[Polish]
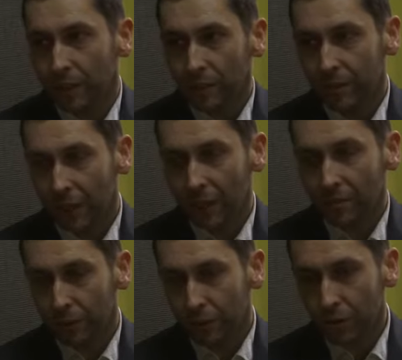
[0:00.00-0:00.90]
e, skala
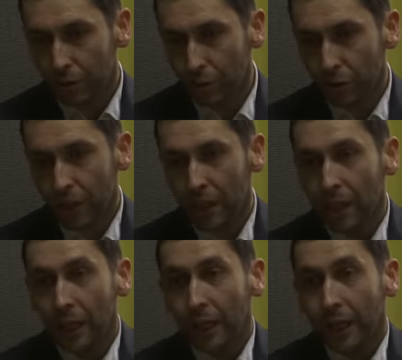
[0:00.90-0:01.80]
wody 3
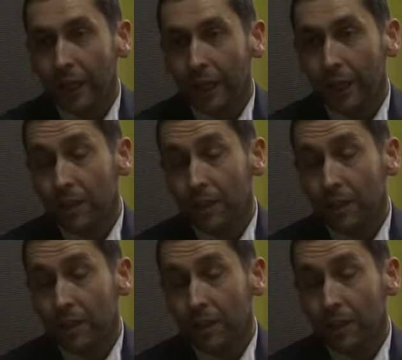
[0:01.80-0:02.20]
e,